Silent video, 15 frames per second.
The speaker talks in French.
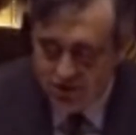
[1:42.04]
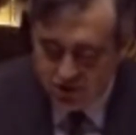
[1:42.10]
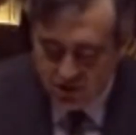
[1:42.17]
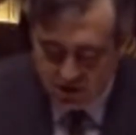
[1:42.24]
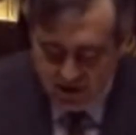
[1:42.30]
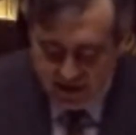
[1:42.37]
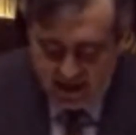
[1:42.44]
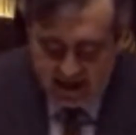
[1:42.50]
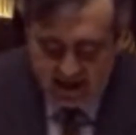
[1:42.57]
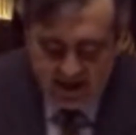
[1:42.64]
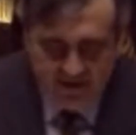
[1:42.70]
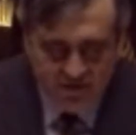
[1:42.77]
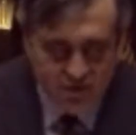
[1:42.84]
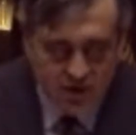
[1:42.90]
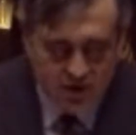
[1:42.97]
Ce qui
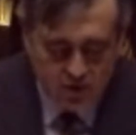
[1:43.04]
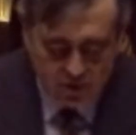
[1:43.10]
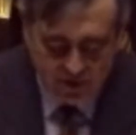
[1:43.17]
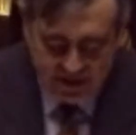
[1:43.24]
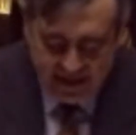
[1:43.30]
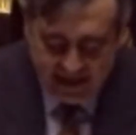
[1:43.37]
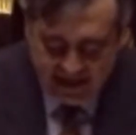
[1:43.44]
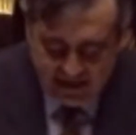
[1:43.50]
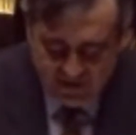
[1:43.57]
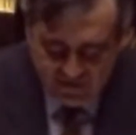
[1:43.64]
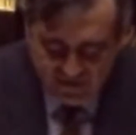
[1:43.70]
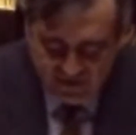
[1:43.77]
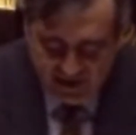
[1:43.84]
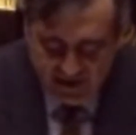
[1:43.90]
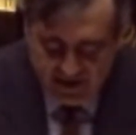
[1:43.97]
arrive doit donc
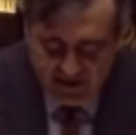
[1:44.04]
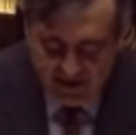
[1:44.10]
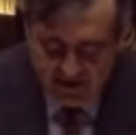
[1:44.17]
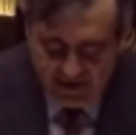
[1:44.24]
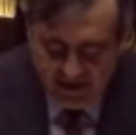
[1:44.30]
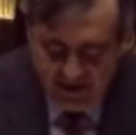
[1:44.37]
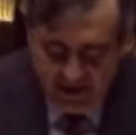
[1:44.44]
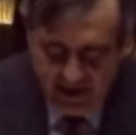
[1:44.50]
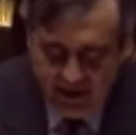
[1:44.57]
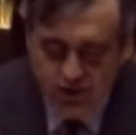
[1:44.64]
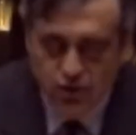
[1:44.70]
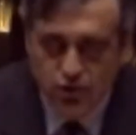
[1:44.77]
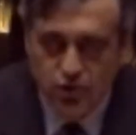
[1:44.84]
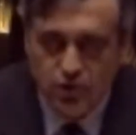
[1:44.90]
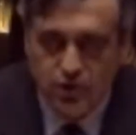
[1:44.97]
arriver
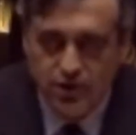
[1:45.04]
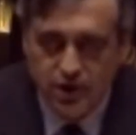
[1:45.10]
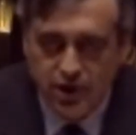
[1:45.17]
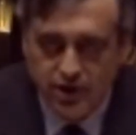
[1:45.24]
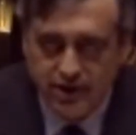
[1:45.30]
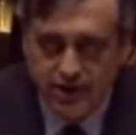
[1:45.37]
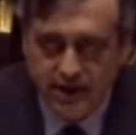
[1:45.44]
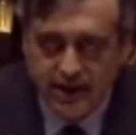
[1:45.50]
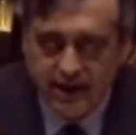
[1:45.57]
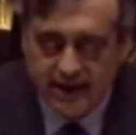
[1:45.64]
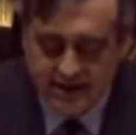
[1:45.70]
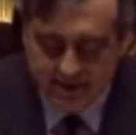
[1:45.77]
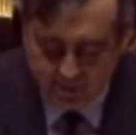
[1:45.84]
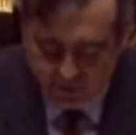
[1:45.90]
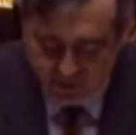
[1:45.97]
et nul n'en est
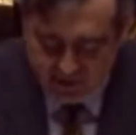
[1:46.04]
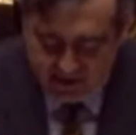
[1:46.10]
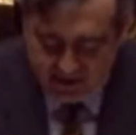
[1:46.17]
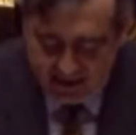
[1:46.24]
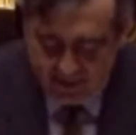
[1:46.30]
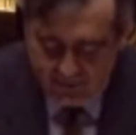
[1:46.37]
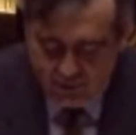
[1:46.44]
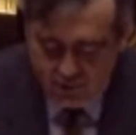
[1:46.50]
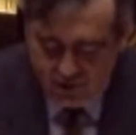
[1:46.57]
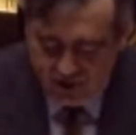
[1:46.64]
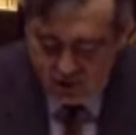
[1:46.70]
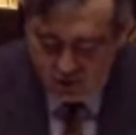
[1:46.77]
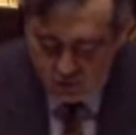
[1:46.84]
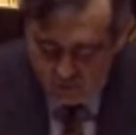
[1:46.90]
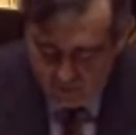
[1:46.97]
responsable
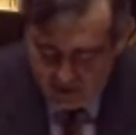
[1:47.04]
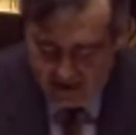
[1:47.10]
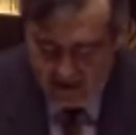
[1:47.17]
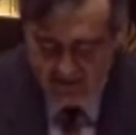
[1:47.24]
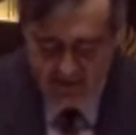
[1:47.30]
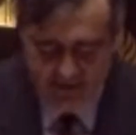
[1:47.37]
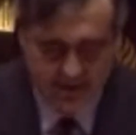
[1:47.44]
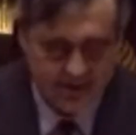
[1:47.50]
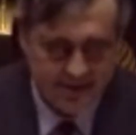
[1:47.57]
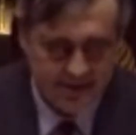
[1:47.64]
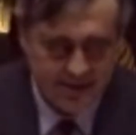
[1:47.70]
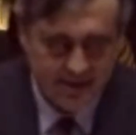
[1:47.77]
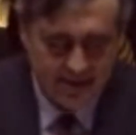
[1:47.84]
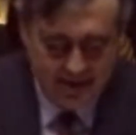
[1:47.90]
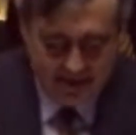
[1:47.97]
ni coupable.
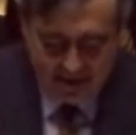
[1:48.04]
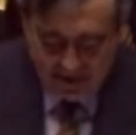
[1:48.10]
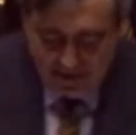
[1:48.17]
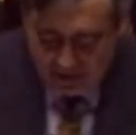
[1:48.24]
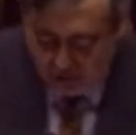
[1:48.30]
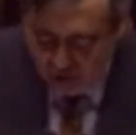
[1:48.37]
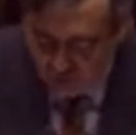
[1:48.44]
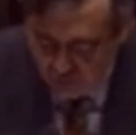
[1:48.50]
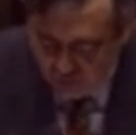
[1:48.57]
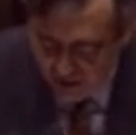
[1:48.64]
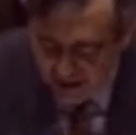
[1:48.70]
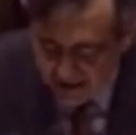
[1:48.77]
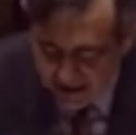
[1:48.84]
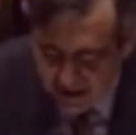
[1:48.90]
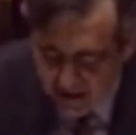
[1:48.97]
On ne
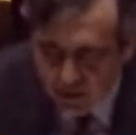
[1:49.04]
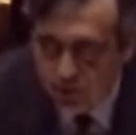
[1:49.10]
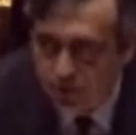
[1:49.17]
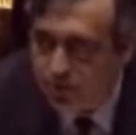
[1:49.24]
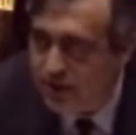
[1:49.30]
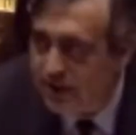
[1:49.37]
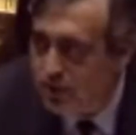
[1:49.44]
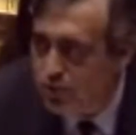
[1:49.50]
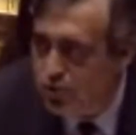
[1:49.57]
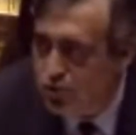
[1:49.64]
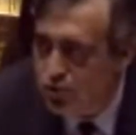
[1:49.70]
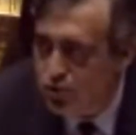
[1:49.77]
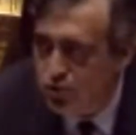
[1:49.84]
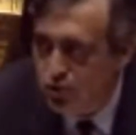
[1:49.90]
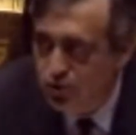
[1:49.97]
pourrait rien contre la
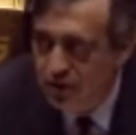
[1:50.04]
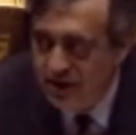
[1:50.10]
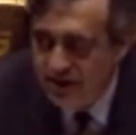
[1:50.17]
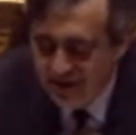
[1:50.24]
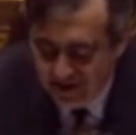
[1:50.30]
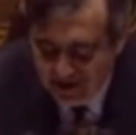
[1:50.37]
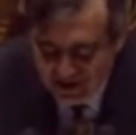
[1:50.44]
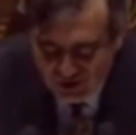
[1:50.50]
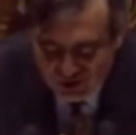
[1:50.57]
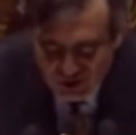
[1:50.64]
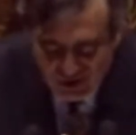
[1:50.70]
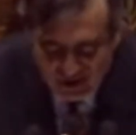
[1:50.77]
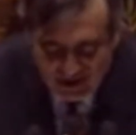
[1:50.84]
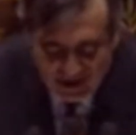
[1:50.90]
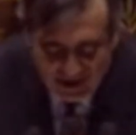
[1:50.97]
conjoncture
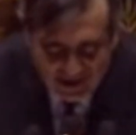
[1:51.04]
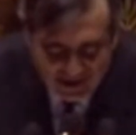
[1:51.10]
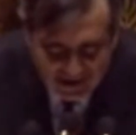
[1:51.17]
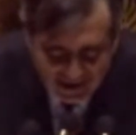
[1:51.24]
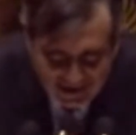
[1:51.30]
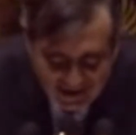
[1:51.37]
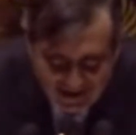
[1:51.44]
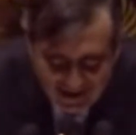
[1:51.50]
internationale,